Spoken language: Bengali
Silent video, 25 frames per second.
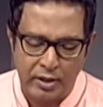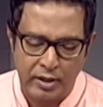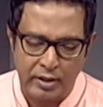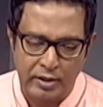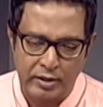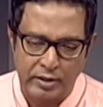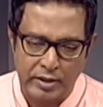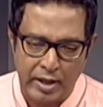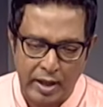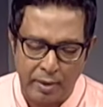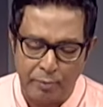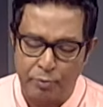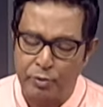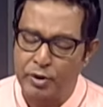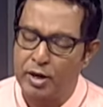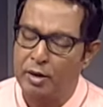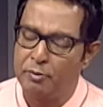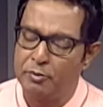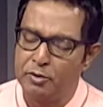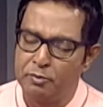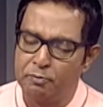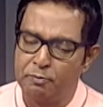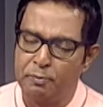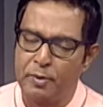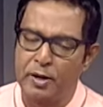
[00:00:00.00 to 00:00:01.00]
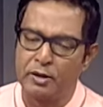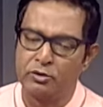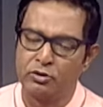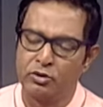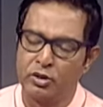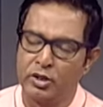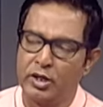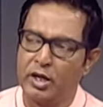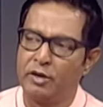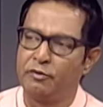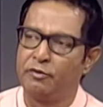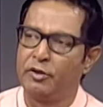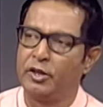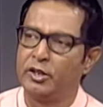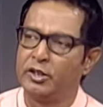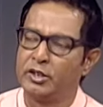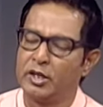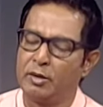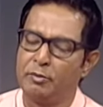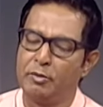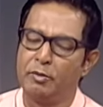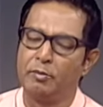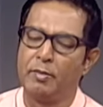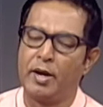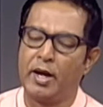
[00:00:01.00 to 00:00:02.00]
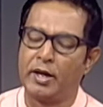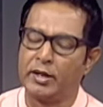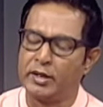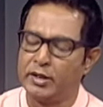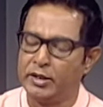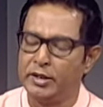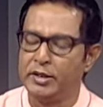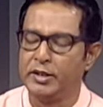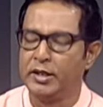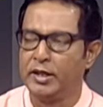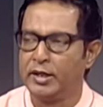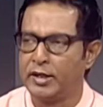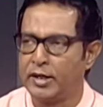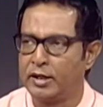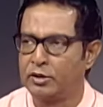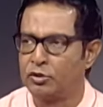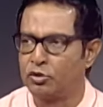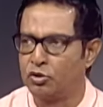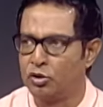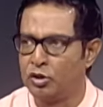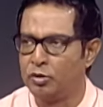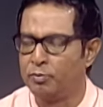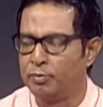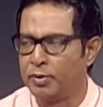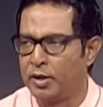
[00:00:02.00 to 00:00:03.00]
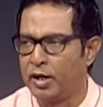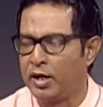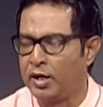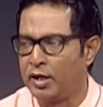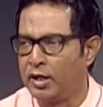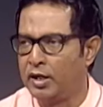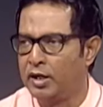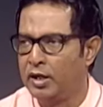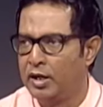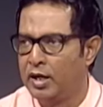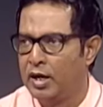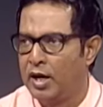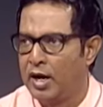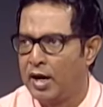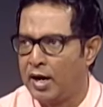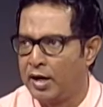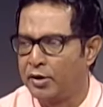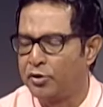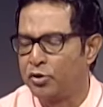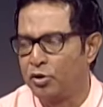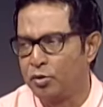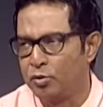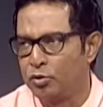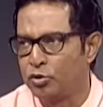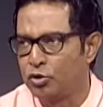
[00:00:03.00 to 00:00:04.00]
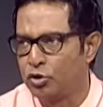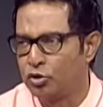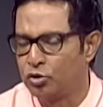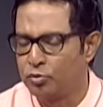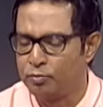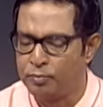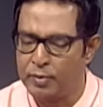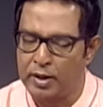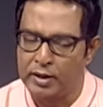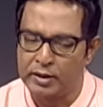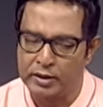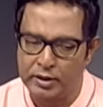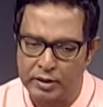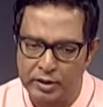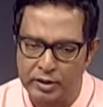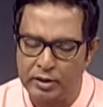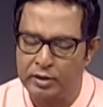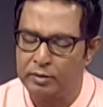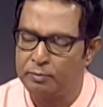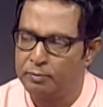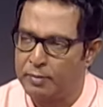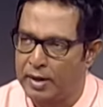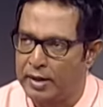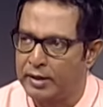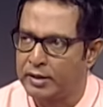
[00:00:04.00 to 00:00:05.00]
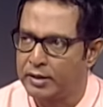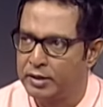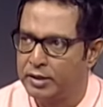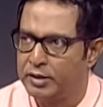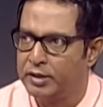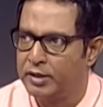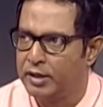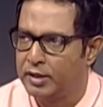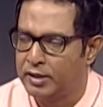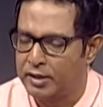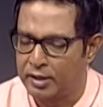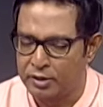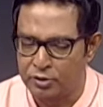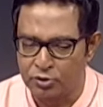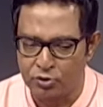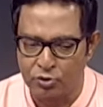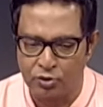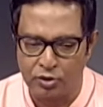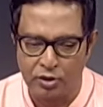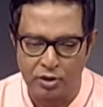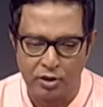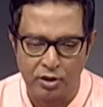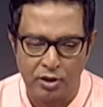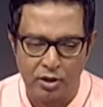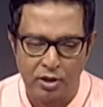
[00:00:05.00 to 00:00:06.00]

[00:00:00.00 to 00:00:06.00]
তারপর আমি পার্সোনাল লাইফে এসে আমি মার্কেটিংয়ে কাজ করি প্রায় আঠারো বছর মার্কেটিং মার্কেটিংয়ের কাজ করি